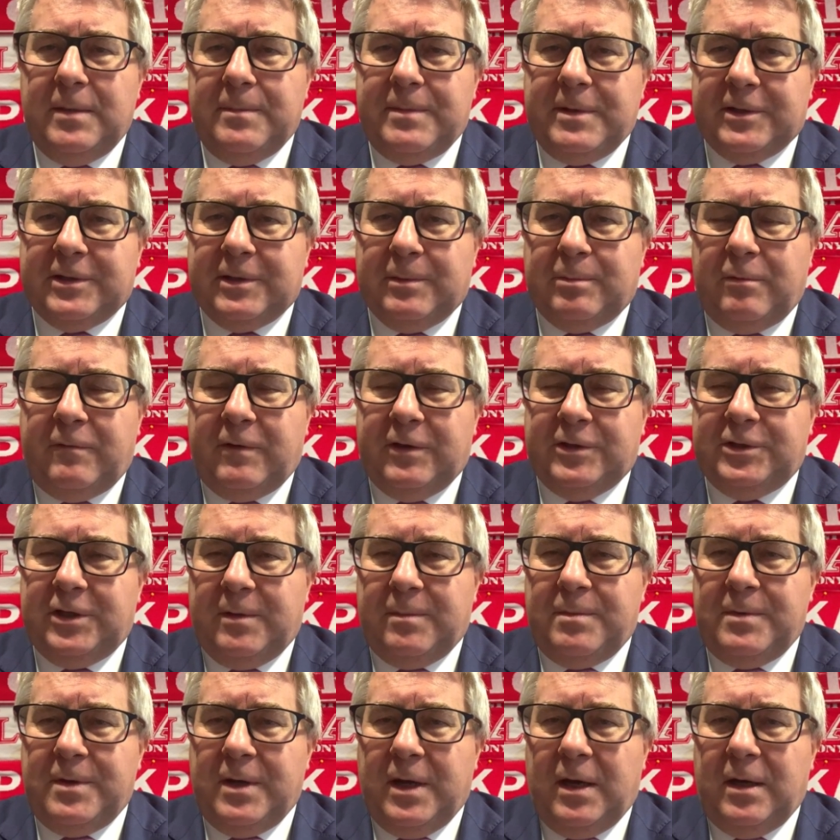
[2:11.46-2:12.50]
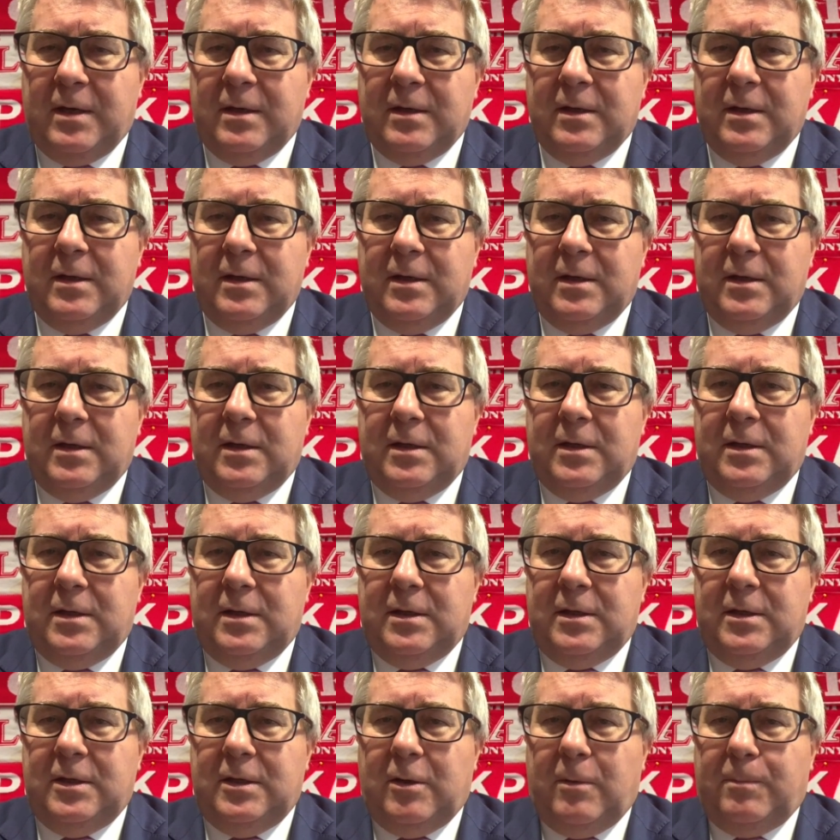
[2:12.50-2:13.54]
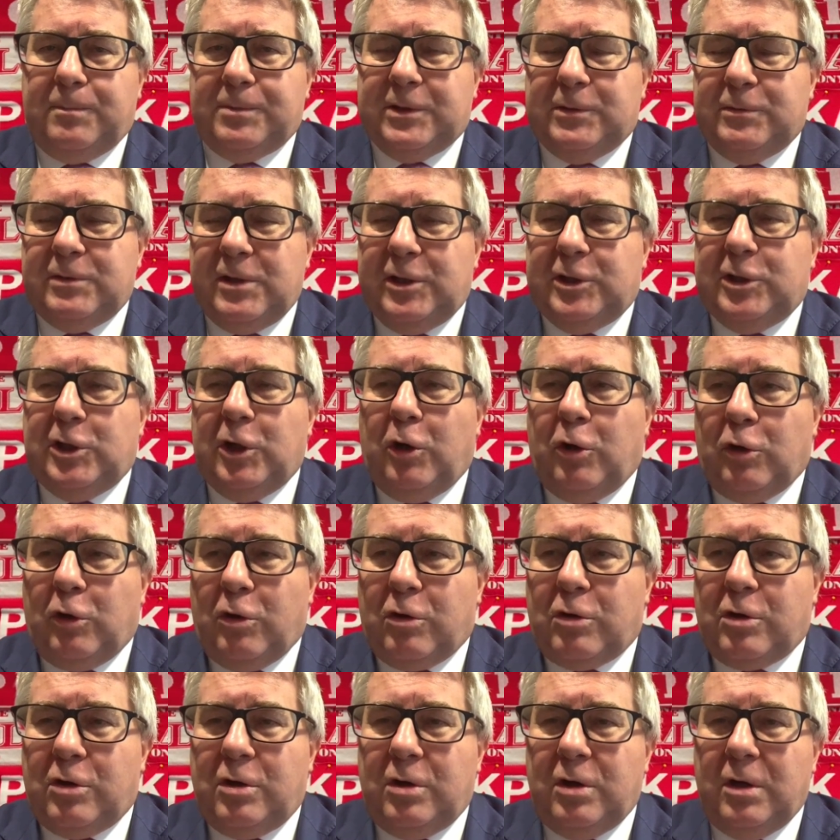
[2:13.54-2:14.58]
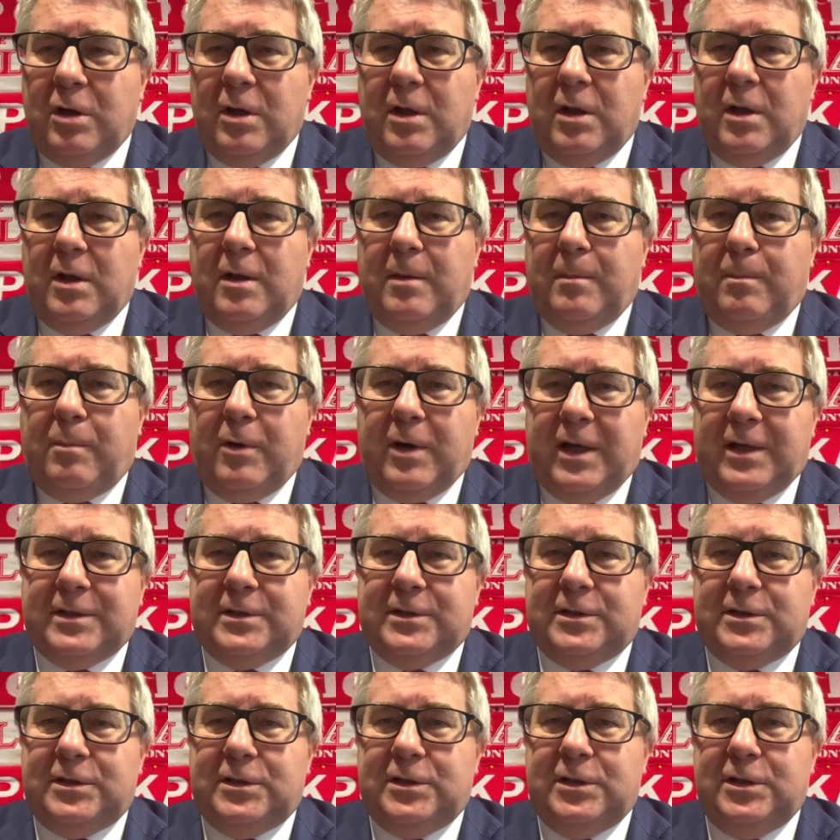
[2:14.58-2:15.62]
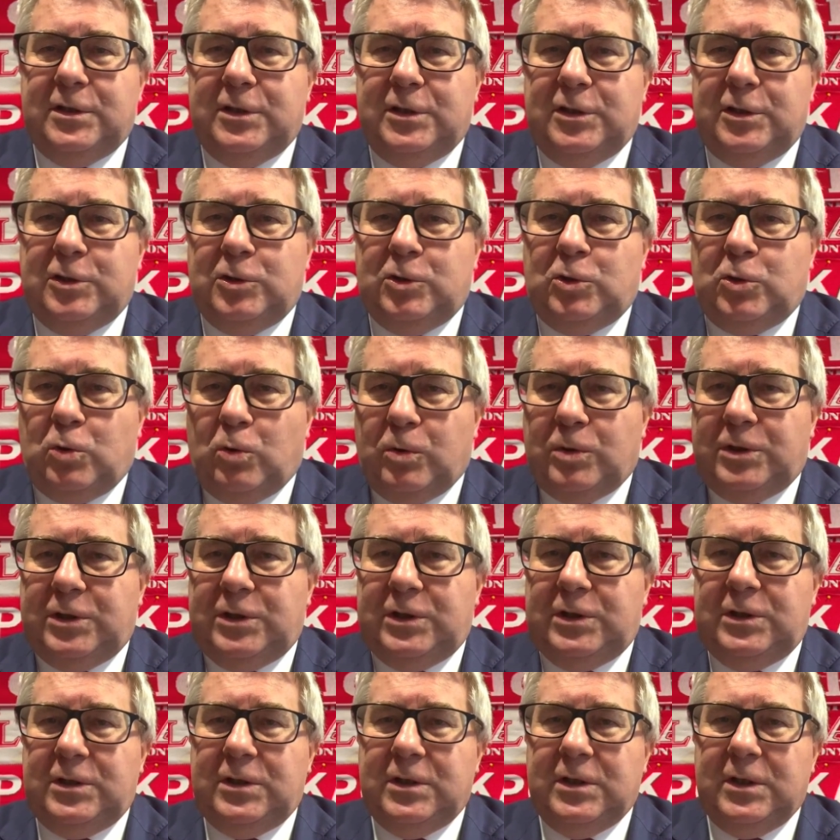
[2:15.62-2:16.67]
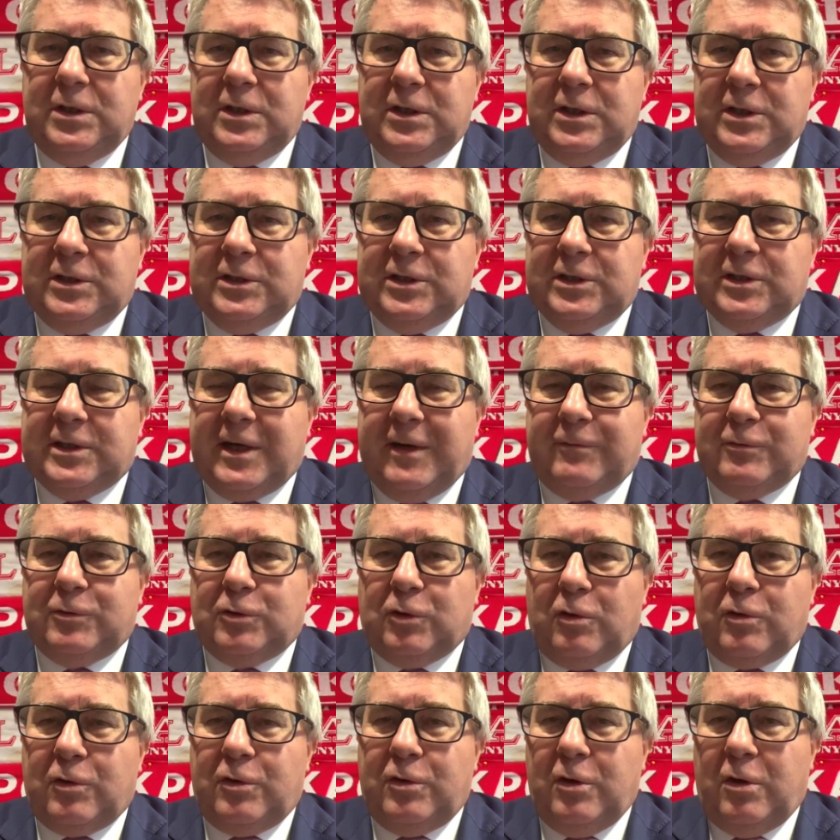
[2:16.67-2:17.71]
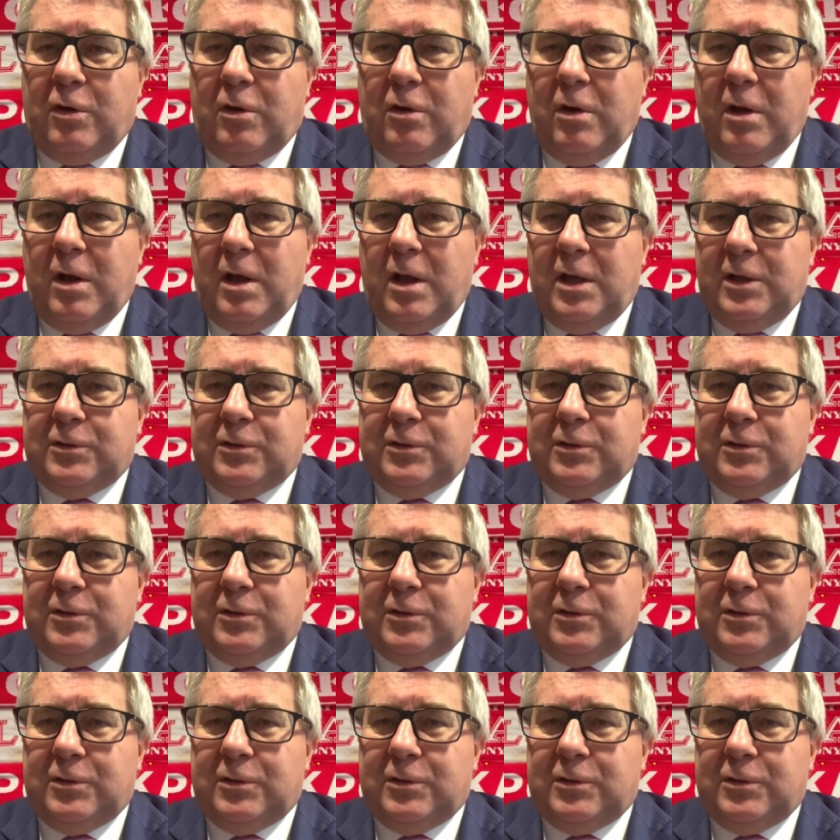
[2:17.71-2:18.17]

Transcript: pierwsza połowa sierpnia. E, przesunięte o rok, po raz drugi igrzyska w Tokio.